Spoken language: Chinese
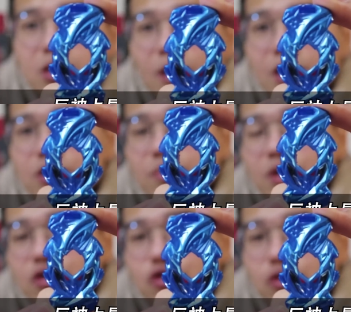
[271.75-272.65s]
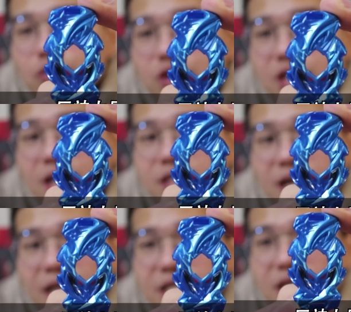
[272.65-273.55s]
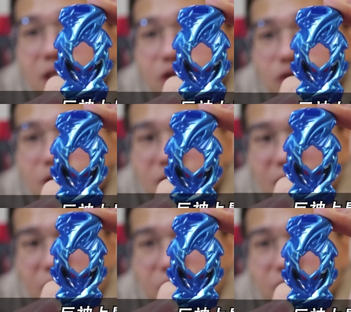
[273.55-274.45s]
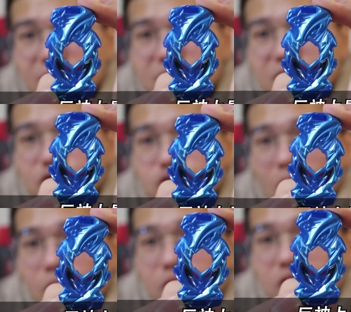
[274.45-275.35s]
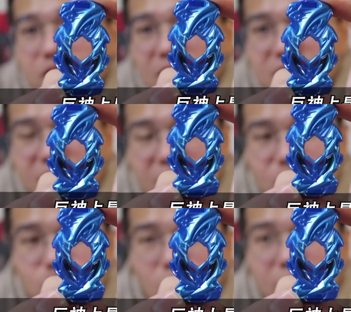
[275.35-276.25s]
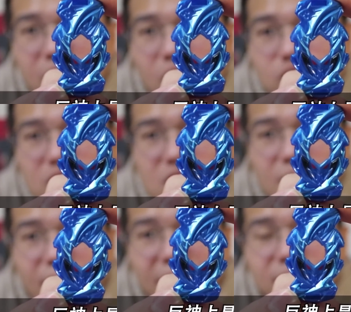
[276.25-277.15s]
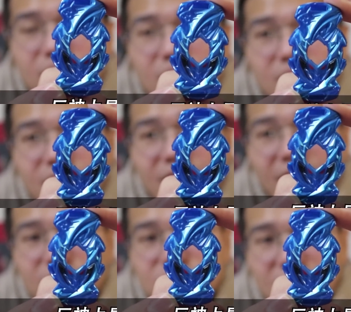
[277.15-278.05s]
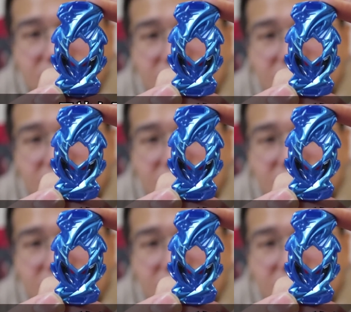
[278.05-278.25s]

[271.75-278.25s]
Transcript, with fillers: 这花是我们的巨神上金。巨神上金的话，就像是一个双回旋上金，可以左可以右，算是一个蛮厉害的一个上